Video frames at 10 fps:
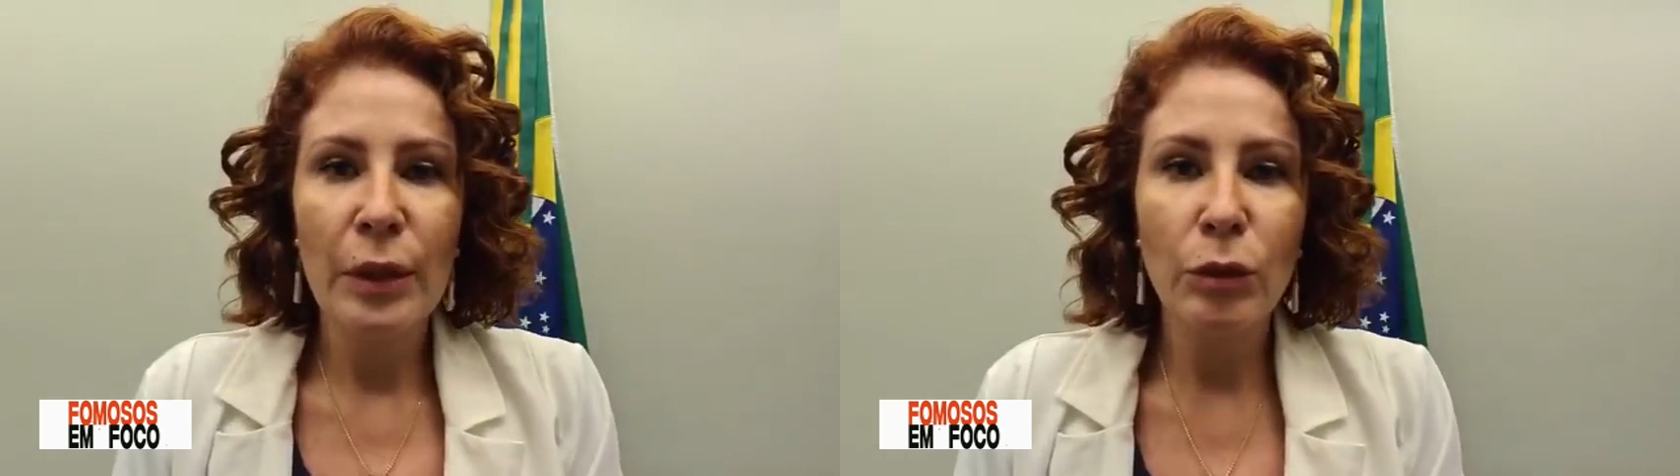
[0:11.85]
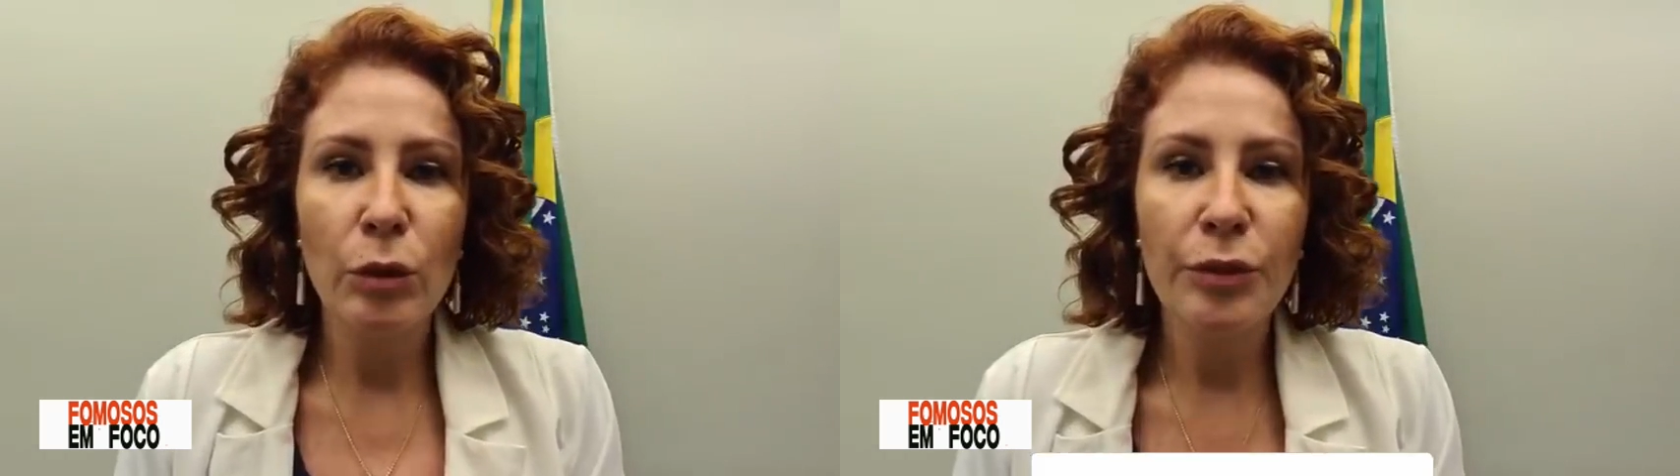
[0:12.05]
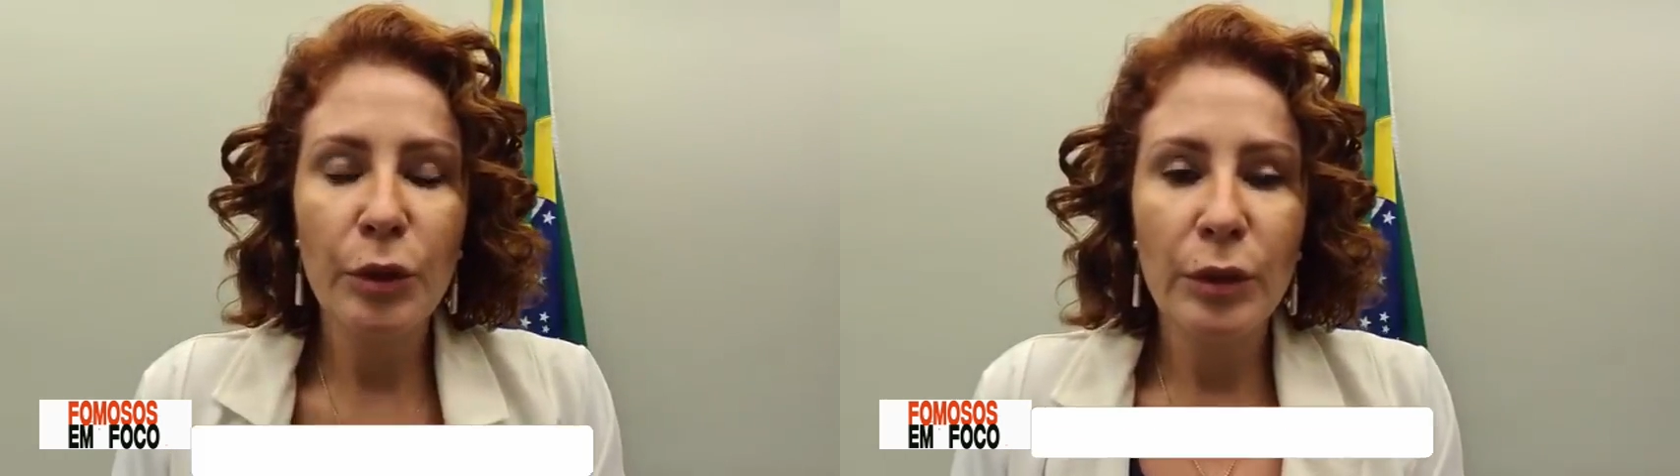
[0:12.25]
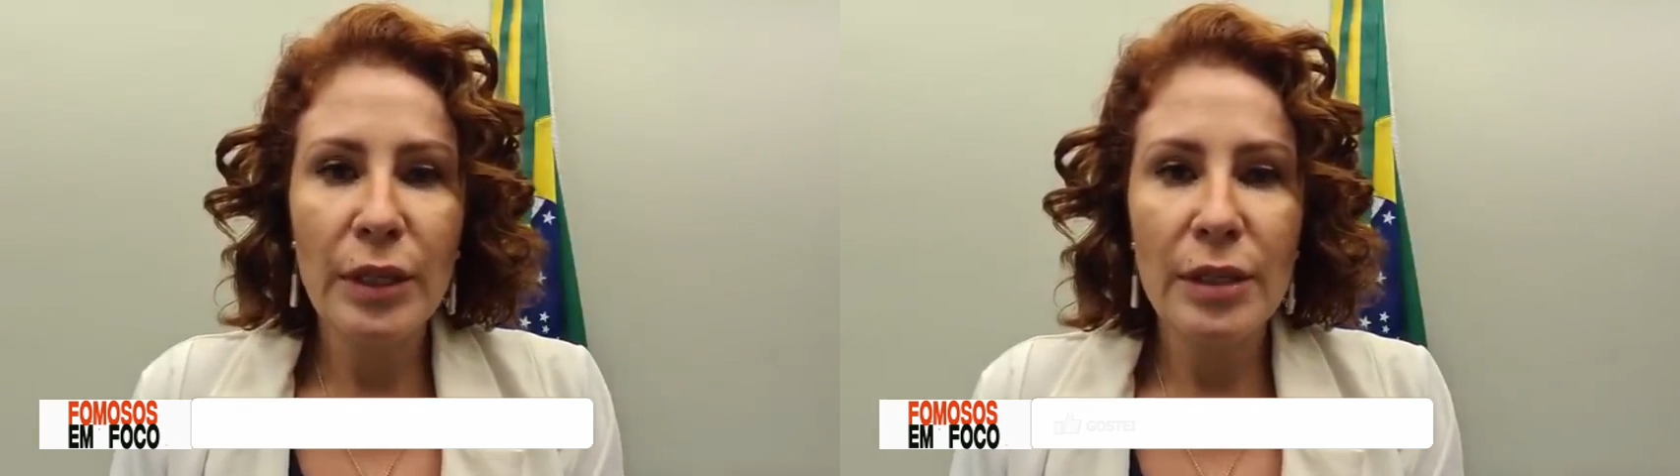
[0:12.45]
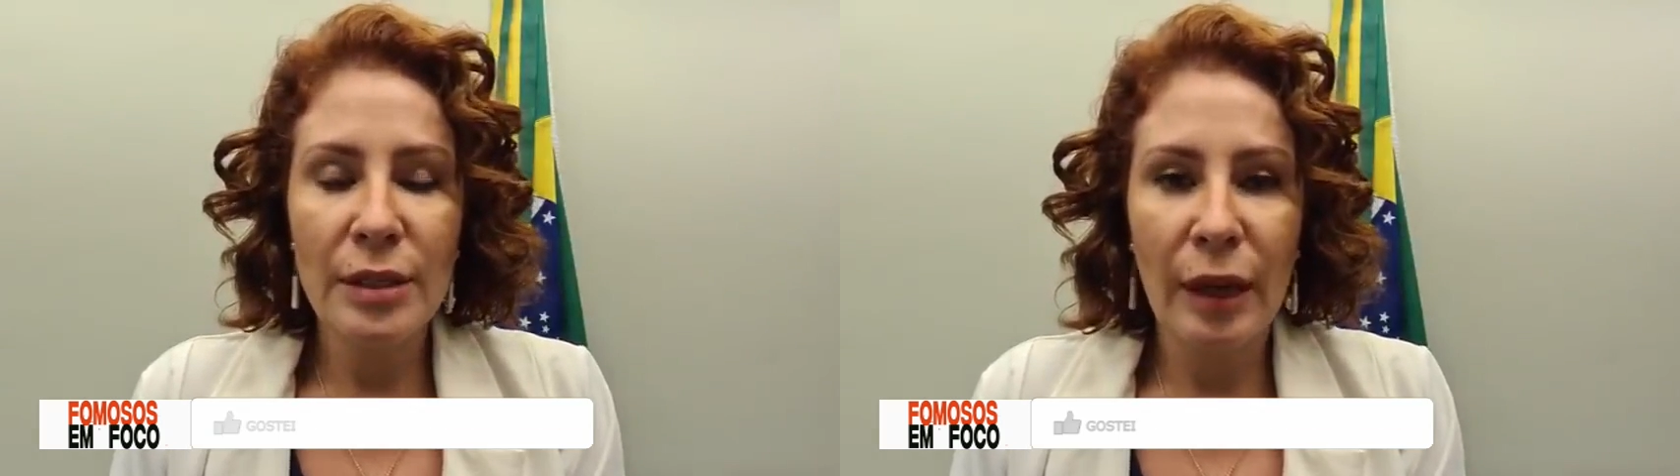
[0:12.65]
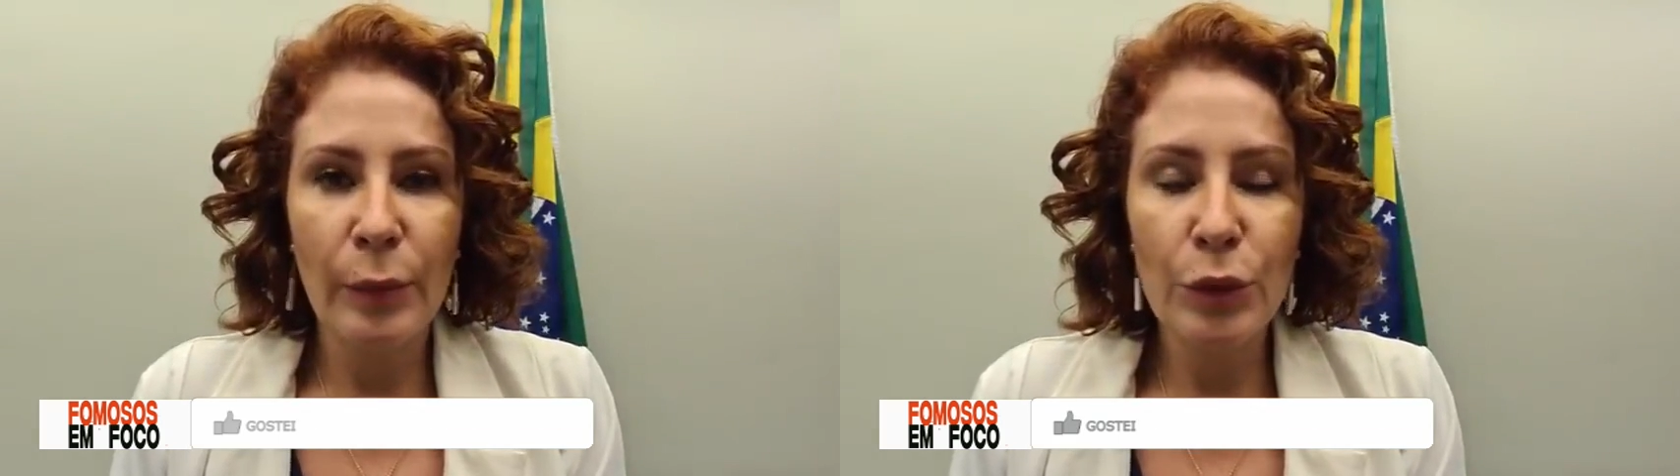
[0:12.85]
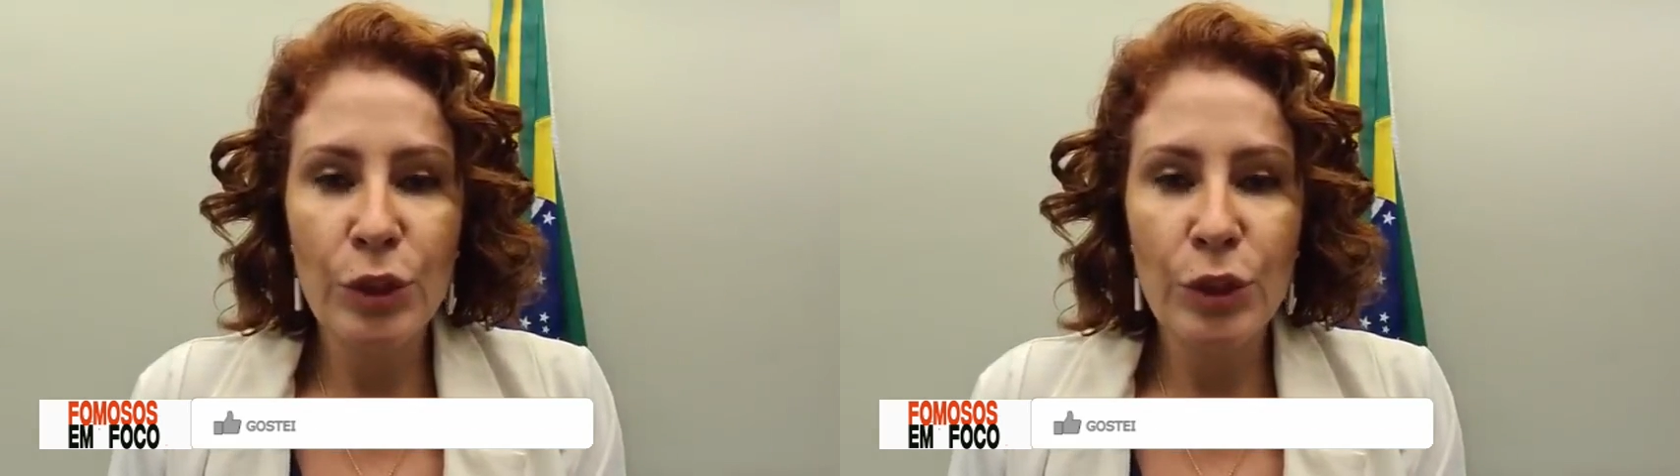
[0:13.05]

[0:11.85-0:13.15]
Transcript: Randolfo Rodrigues acabou